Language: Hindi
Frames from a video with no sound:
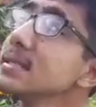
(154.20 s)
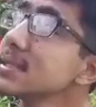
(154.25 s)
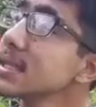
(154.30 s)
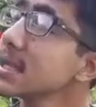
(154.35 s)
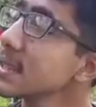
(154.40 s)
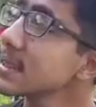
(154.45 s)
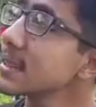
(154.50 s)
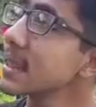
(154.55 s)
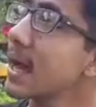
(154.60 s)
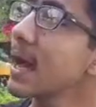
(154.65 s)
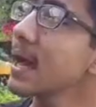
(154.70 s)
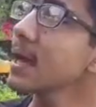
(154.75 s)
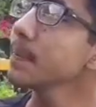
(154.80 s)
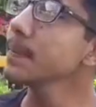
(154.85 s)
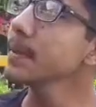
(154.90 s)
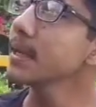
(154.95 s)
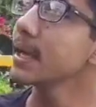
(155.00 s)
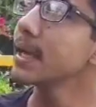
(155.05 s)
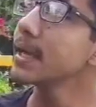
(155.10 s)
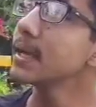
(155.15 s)
सत्तार
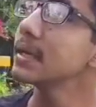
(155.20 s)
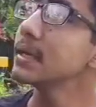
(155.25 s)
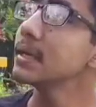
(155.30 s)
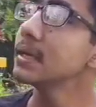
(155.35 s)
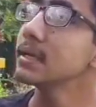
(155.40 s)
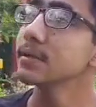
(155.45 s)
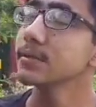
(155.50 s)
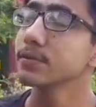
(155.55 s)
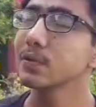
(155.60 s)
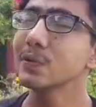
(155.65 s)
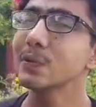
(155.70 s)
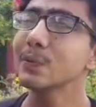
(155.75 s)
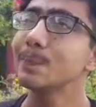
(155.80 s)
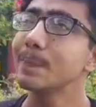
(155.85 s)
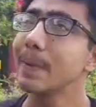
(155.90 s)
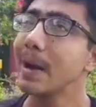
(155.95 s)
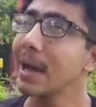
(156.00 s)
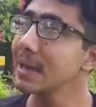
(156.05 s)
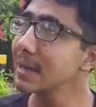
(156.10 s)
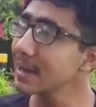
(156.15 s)
भी है तू
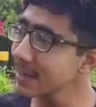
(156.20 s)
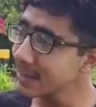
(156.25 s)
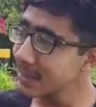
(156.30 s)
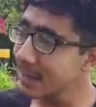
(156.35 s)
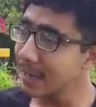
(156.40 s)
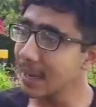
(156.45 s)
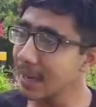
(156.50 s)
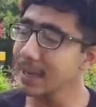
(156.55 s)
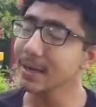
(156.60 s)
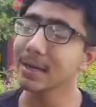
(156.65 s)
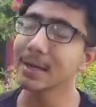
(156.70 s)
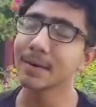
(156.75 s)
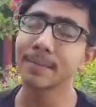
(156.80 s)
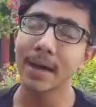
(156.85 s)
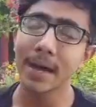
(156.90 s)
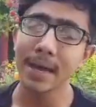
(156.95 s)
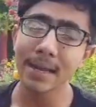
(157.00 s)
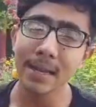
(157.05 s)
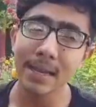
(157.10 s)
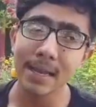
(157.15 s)
पालनहार
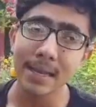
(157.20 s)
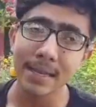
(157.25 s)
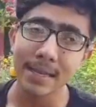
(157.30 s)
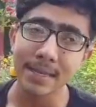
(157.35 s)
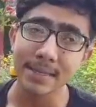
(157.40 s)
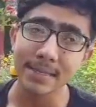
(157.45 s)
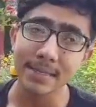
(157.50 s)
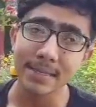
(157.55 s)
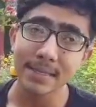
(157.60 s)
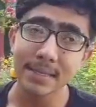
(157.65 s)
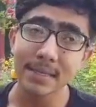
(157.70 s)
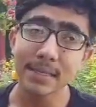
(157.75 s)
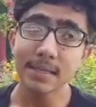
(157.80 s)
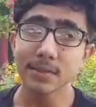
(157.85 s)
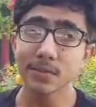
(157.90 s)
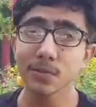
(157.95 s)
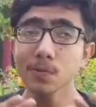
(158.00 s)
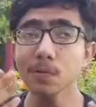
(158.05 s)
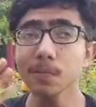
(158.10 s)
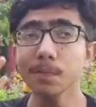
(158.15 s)
हमारा है
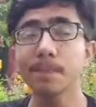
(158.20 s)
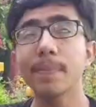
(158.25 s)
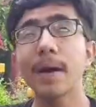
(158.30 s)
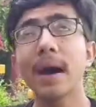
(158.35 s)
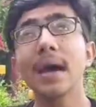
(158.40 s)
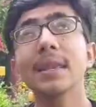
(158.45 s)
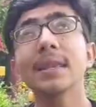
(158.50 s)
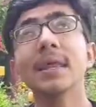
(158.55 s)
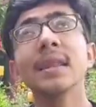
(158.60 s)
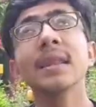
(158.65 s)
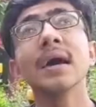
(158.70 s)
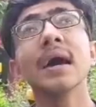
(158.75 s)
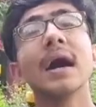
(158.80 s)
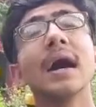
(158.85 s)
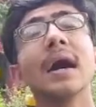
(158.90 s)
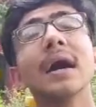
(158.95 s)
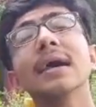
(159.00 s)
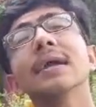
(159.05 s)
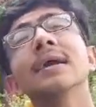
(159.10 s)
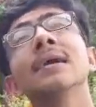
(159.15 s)
तू
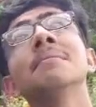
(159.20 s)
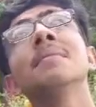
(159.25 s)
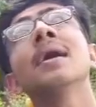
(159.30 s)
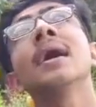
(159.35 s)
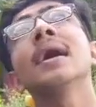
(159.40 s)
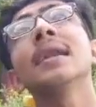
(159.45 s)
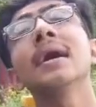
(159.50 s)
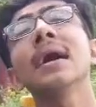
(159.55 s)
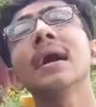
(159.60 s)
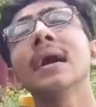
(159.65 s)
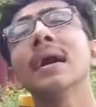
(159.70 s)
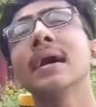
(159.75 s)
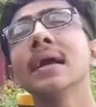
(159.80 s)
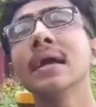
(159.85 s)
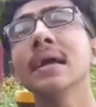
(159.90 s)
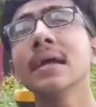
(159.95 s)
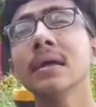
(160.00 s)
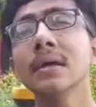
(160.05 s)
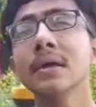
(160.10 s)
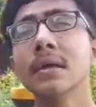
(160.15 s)
पालनहार हमारा है
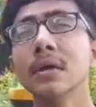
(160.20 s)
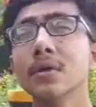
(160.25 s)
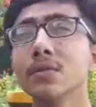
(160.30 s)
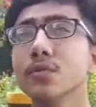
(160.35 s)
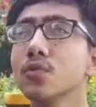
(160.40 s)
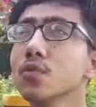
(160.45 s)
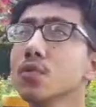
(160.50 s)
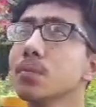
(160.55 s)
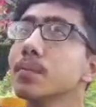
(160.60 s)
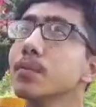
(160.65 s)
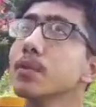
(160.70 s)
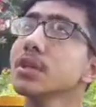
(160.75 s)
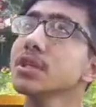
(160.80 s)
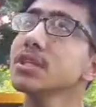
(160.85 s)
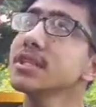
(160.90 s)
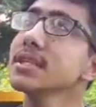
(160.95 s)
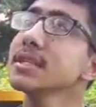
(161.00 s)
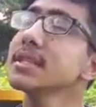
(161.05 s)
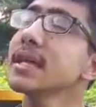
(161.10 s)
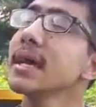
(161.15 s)
तू
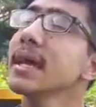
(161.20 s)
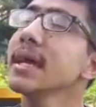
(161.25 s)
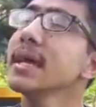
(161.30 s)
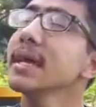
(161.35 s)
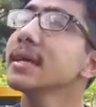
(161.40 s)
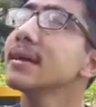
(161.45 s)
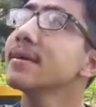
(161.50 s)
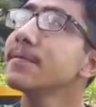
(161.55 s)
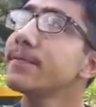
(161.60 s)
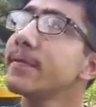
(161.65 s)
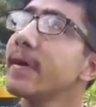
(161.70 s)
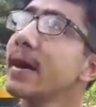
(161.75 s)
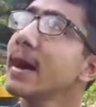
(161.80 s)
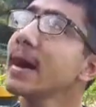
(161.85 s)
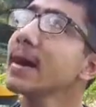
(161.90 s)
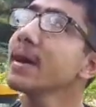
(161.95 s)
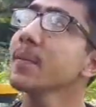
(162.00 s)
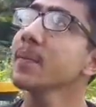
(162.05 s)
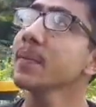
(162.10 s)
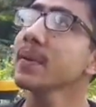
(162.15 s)
मुर्शिद है
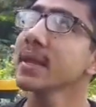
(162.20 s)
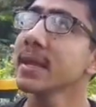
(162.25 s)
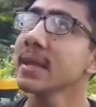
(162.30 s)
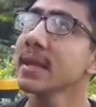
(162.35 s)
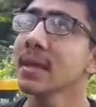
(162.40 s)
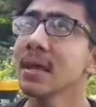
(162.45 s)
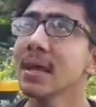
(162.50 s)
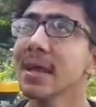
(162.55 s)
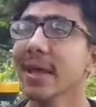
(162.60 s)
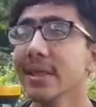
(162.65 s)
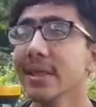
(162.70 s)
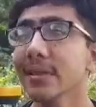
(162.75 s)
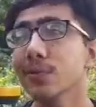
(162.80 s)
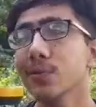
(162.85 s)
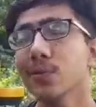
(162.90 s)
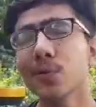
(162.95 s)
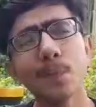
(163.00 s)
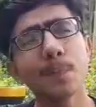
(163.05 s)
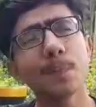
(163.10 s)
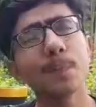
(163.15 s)
गफ़ार भी है
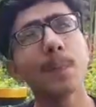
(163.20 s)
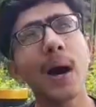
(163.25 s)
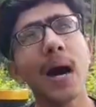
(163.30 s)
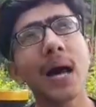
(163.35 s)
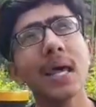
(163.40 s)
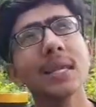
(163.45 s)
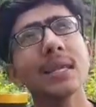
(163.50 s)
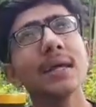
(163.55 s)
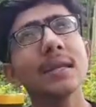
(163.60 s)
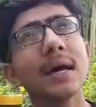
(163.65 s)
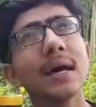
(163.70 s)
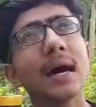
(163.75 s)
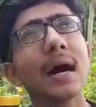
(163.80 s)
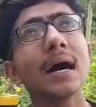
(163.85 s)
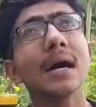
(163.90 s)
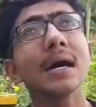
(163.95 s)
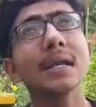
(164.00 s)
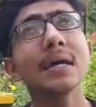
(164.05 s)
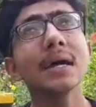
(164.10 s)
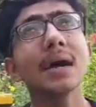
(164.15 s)
तू
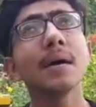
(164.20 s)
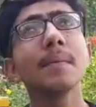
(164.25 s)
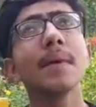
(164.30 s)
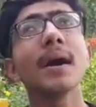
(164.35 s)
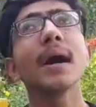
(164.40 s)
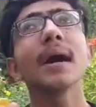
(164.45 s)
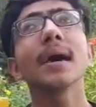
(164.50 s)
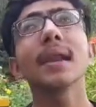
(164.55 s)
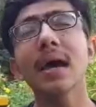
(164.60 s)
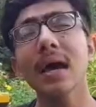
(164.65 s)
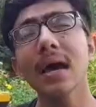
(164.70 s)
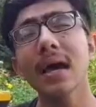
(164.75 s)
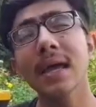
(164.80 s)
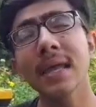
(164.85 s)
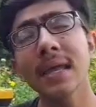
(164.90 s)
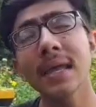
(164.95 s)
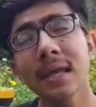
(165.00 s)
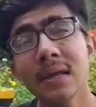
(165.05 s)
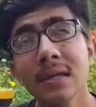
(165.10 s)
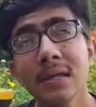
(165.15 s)
पालनहार हमारा
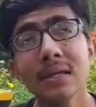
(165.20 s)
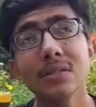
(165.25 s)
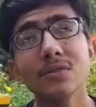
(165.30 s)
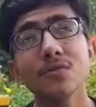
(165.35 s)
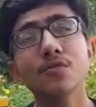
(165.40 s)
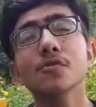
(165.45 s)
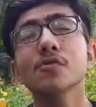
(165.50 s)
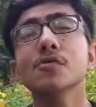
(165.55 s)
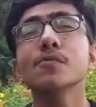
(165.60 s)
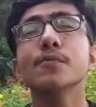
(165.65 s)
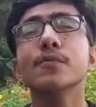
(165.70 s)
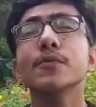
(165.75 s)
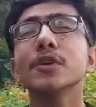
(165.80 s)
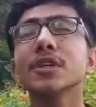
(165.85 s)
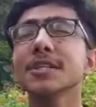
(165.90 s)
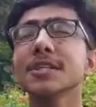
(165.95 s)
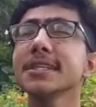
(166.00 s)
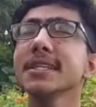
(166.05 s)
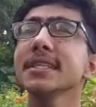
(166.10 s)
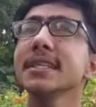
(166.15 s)
है तू
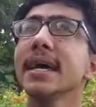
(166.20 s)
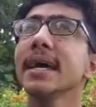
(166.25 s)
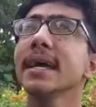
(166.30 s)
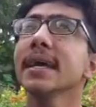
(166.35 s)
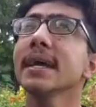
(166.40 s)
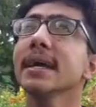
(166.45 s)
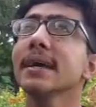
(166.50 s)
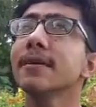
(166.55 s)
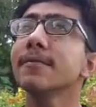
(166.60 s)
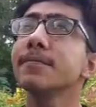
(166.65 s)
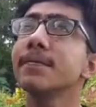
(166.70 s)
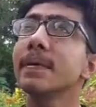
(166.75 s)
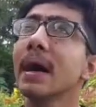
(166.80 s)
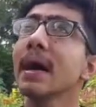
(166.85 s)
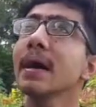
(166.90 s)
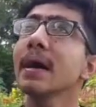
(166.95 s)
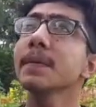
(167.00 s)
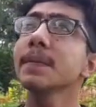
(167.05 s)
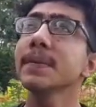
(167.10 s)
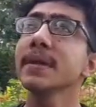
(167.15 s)
मुर्शिद है
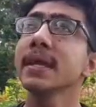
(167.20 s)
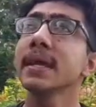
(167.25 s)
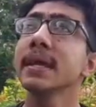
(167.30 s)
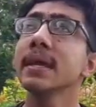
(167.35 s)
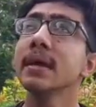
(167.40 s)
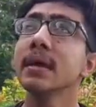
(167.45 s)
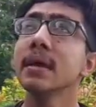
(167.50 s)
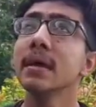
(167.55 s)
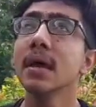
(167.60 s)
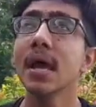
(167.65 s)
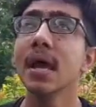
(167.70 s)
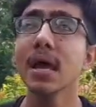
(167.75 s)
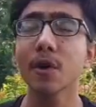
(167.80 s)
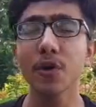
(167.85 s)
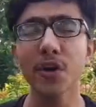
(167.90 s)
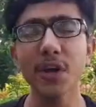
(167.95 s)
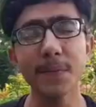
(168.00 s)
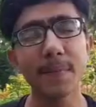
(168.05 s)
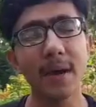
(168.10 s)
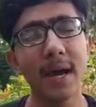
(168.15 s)
गफ़ार भी है
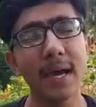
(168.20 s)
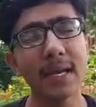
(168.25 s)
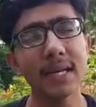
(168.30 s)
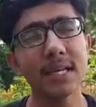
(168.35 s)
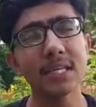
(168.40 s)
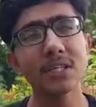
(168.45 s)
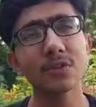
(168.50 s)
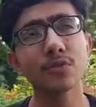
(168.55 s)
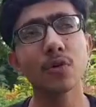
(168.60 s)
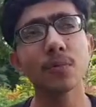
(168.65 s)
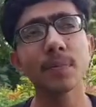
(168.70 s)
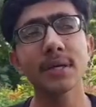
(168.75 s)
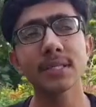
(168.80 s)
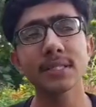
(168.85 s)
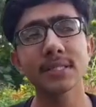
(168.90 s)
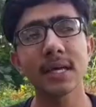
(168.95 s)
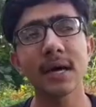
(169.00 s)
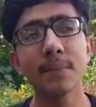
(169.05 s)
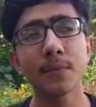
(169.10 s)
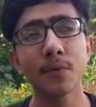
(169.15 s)
कोई बारिश वो
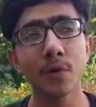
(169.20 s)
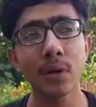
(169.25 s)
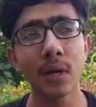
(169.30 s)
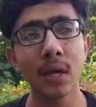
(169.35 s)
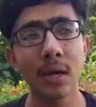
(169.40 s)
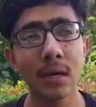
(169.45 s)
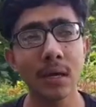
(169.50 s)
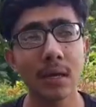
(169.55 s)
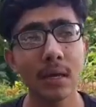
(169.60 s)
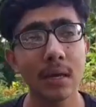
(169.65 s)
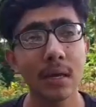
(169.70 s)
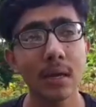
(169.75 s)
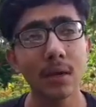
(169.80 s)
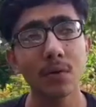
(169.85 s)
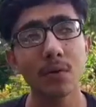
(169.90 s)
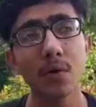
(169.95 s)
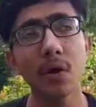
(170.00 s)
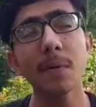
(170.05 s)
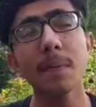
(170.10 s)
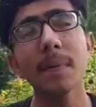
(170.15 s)
बरसा मौला
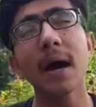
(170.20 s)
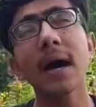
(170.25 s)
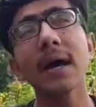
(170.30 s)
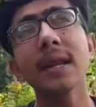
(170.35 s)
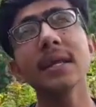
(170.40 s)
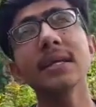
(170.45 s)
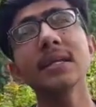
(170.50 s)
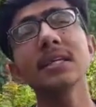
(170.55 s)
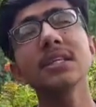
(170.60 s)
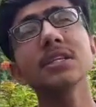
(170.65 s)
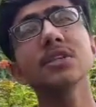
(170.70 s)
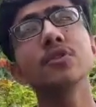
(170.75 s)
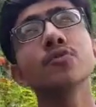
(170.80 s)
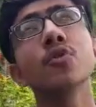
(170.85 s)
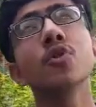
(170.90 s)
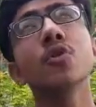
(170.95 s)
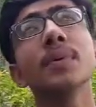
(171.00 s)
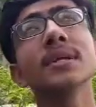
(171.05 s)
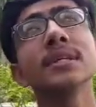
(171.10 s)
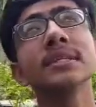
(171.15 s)
कोई बारिश
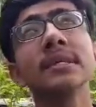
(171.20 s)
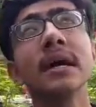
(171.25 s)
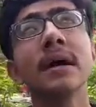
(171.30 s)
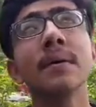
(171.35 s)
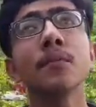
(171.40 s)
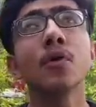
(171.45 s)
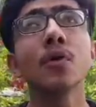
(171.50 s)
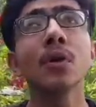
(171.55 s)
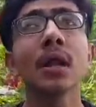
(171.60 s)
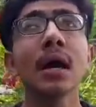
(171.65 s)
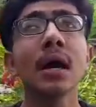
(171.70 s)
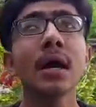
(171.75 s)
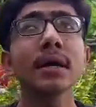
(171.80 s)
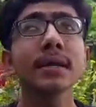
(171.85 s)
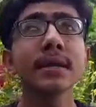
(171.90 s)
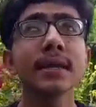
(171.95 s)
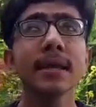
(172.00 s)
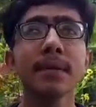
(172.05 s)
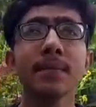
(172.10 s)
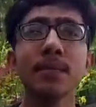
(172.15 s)
वो बरसा मौला
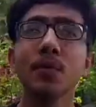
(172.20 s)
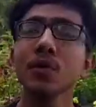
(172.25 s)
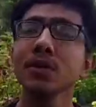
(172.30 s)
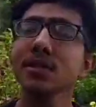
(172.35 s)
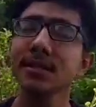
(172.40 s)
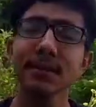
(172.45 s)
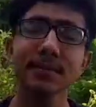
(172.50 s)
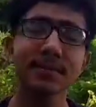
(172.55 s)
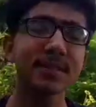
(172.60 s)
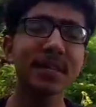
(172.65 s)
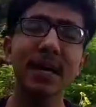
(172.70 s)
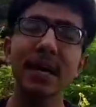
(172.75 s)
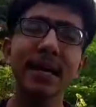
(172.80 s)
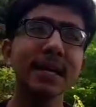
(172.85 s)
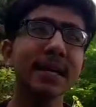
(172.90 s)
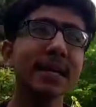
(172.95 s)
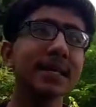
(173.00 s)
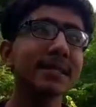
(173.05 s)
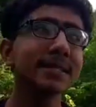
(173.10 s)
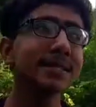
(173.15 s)
के मौसम
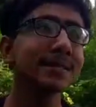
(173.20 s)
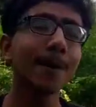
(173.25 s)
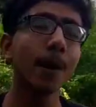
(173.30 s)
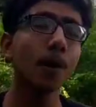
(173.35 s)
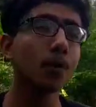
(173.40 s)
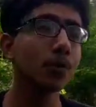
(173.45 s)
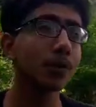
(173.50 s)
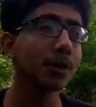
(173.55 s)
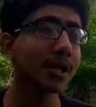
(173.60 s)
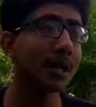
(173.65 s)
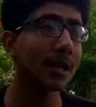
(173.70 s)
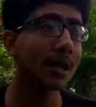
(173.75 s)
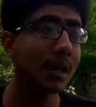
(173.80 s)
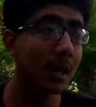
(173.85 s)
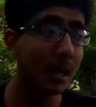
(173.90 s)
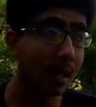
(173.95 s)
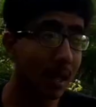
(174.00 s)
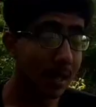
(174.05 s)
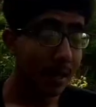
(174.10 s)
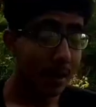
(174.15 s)
सारे चमक उठें
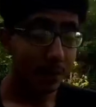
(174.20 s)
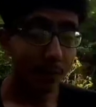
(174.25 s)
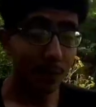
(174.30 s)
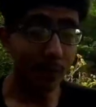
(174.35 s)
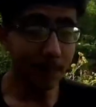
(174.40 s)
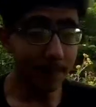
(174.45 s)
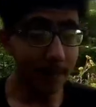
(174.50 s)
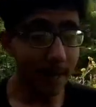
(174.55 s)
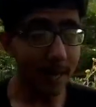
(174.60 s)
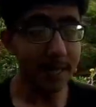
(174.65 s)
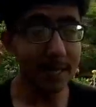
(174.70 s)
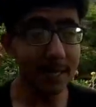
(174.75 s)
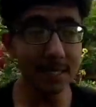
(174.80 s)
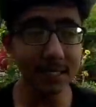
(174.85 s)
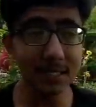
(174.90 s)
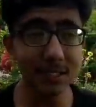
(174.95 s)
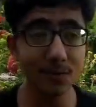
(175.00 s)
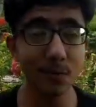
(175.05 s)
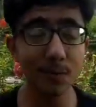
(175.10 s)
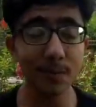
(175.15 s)
कोई बारिश
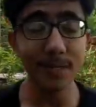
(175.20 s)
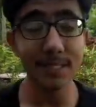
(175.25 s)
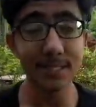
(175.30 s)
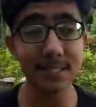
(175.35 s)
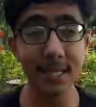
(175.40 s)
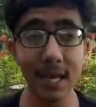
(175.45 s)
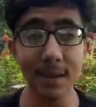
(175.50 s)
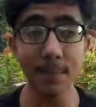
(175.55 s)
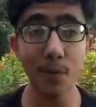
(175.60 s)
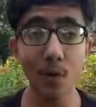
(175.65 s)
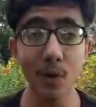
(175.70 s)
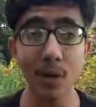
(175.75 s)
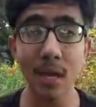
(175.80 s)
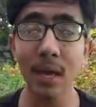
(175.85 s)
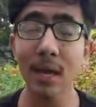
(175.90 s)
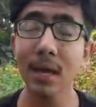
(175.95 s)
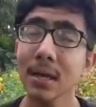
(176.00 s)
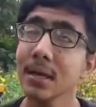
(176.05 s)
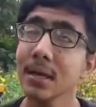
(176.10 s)
वो बरसा मौला